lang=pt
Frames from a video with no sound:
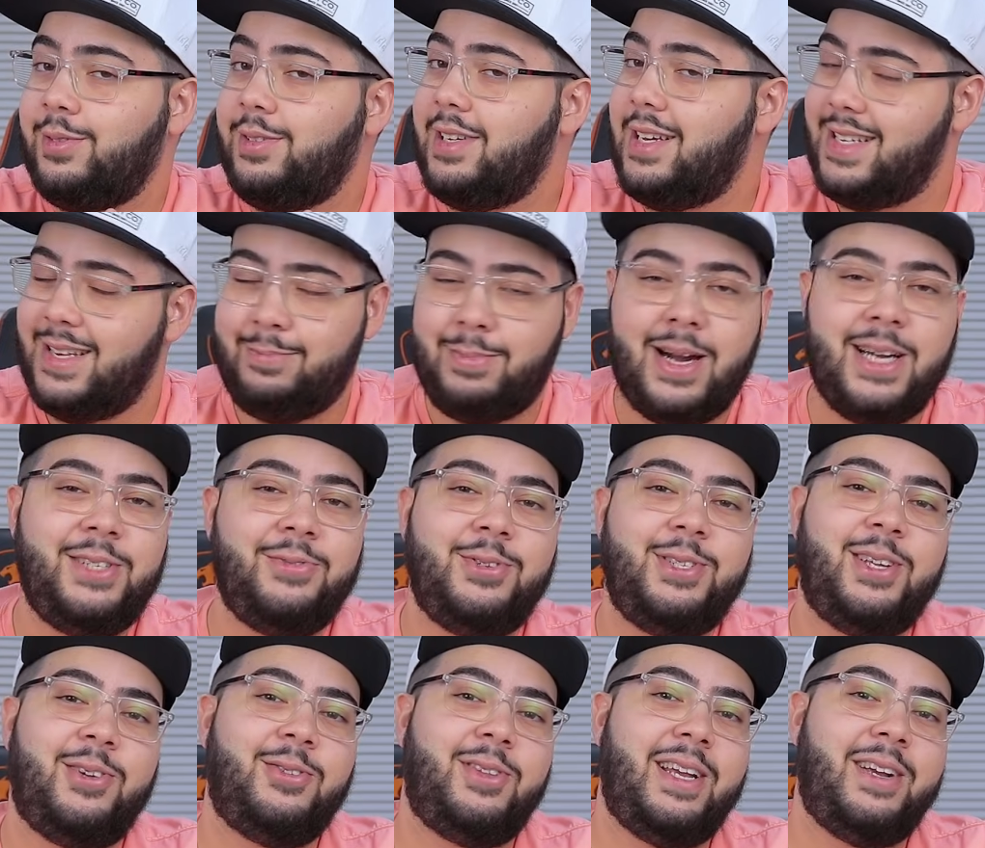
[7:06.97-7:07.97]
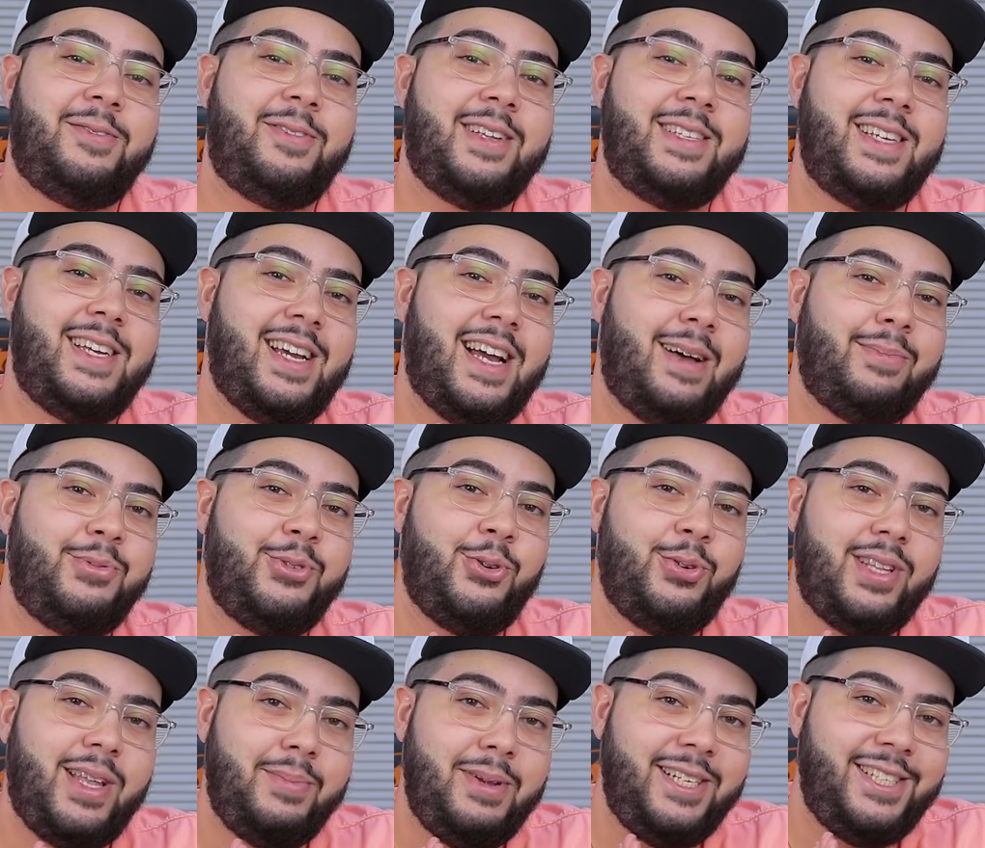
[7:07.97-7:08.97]
Nessa parte você não tem que fazer
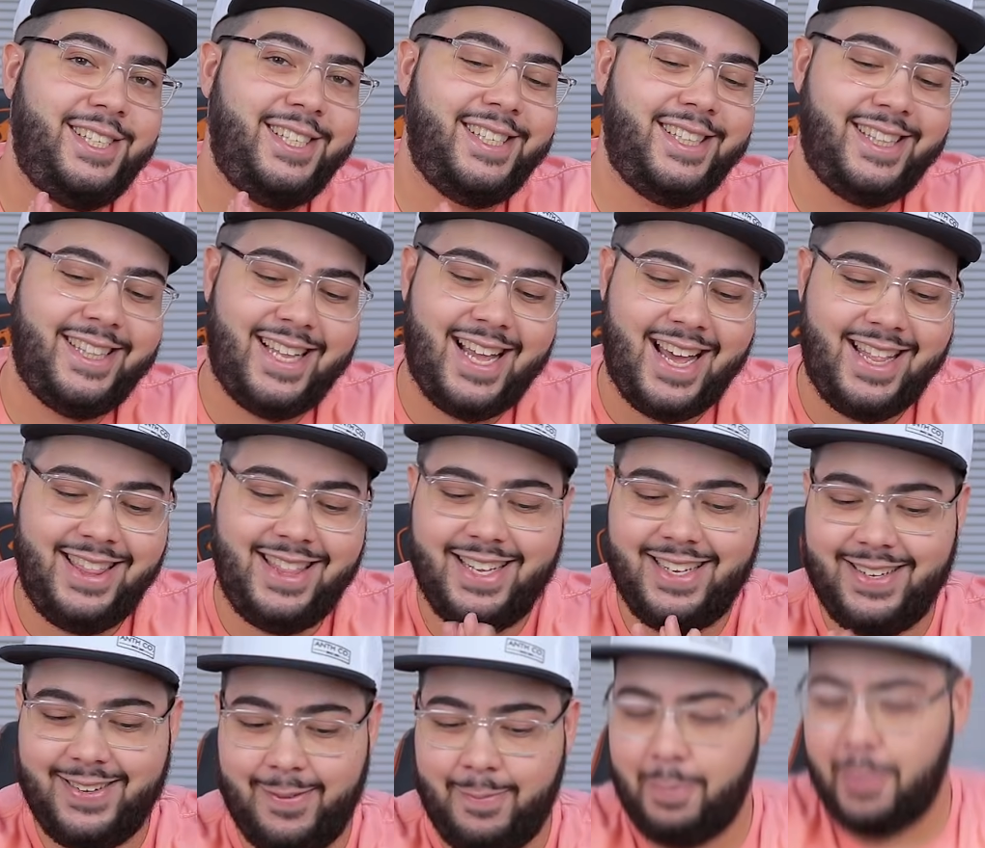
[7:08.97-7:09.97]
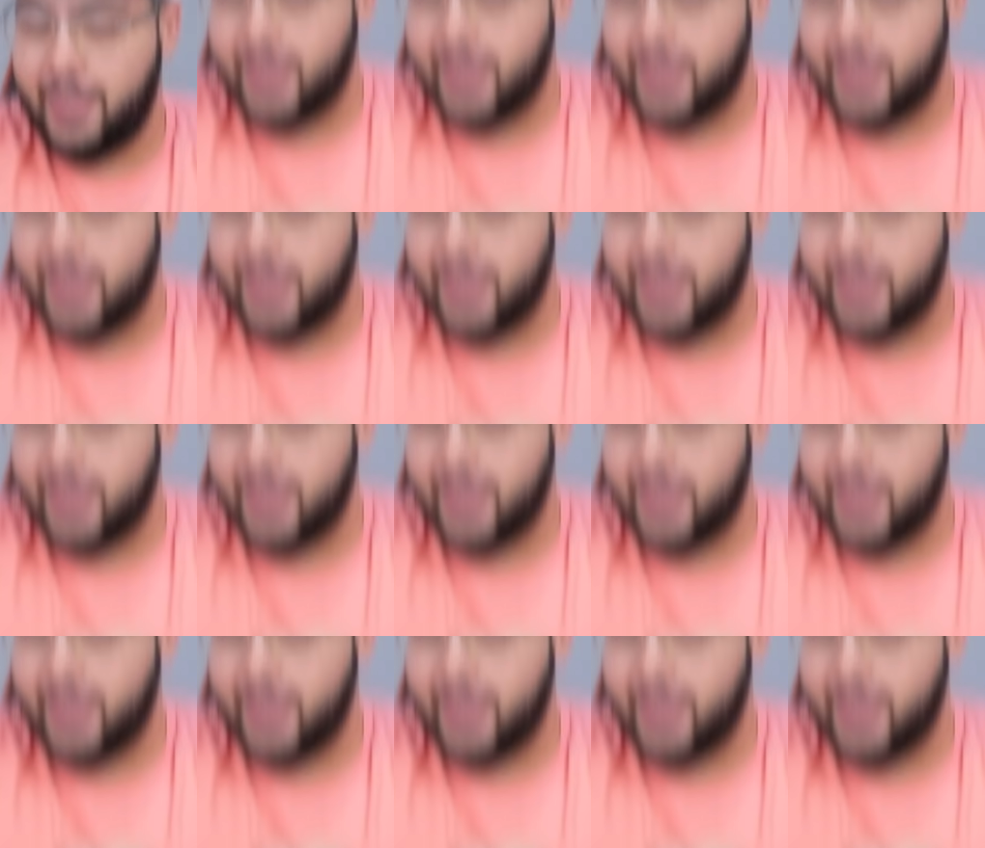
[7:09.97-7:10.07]
absolutamente nada.